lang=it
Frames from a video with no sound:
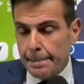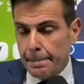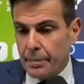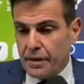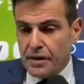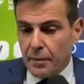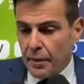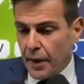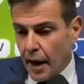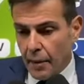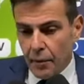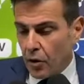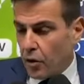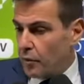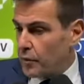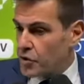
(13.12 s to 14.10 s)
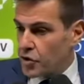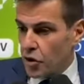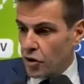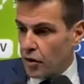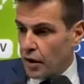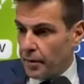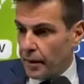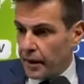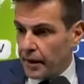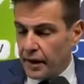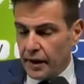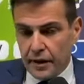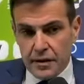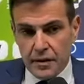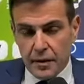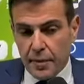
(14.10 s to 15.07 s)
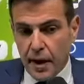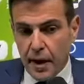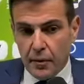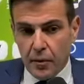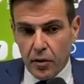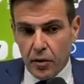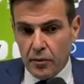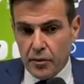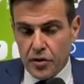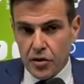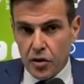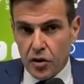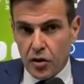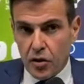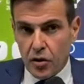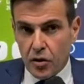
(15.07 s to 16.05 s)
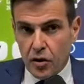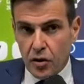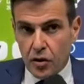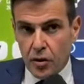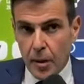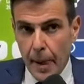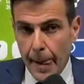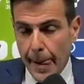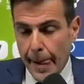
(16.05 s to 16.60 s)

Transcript: Sappiamo come sono le partite, sappiamo come sono